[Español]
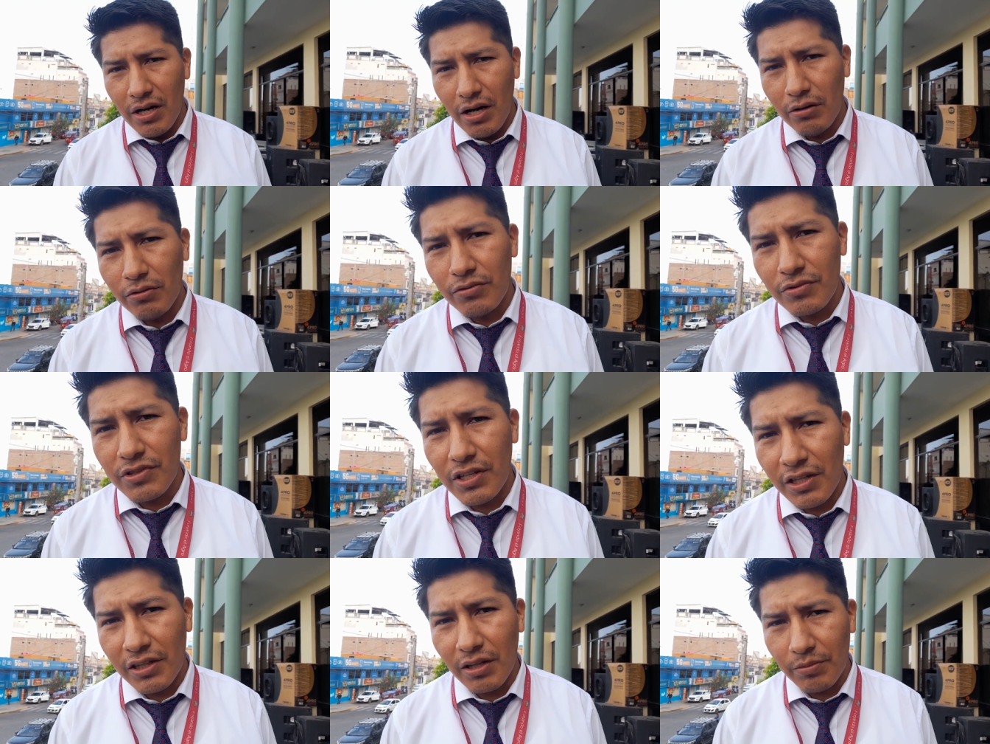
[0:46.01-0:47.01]
a un
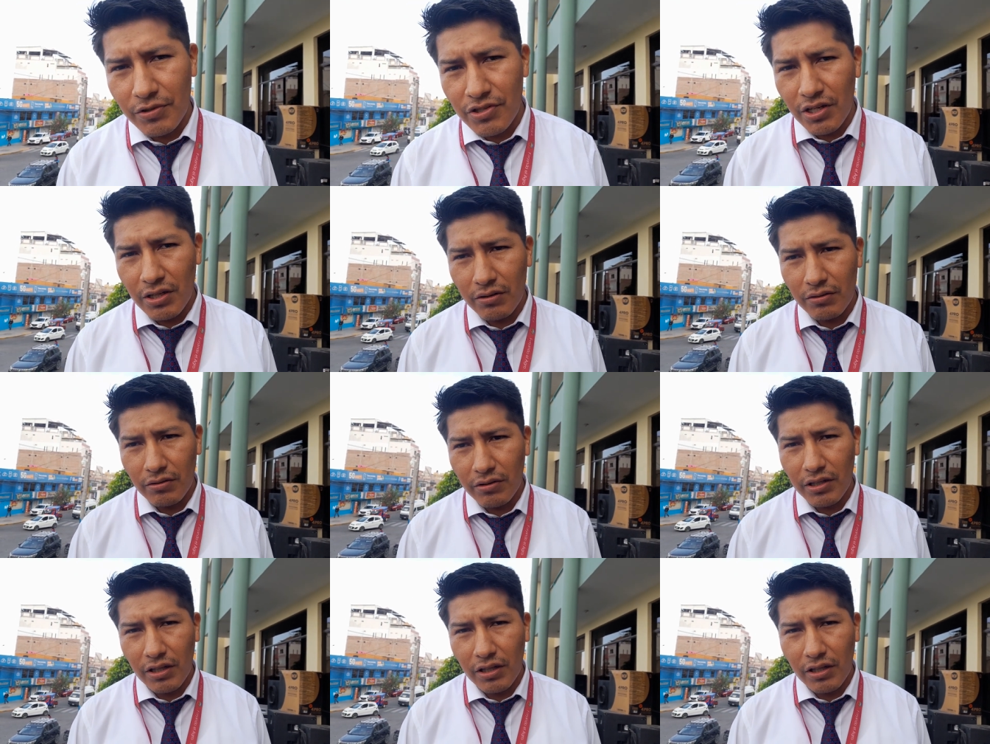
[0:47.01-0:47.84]
70%, ¿no?